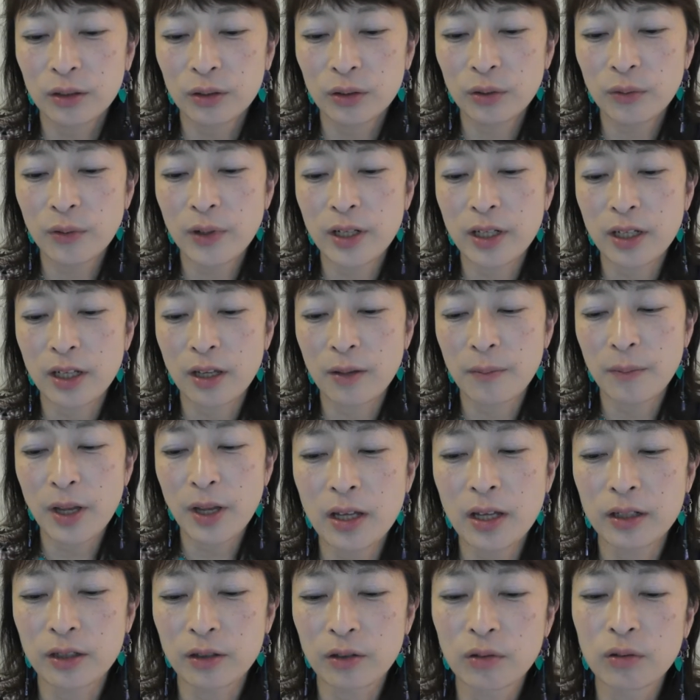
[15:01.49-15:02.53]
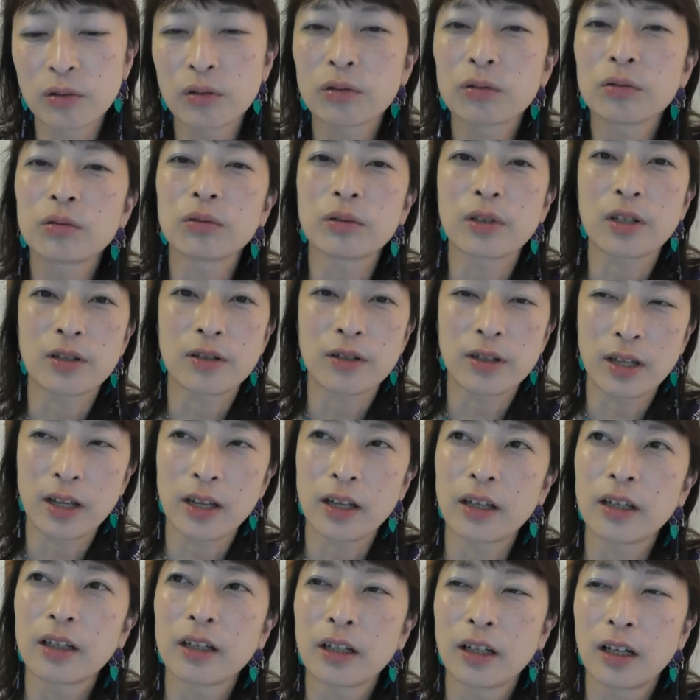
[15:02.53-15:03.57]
とはいえあいろいろとですね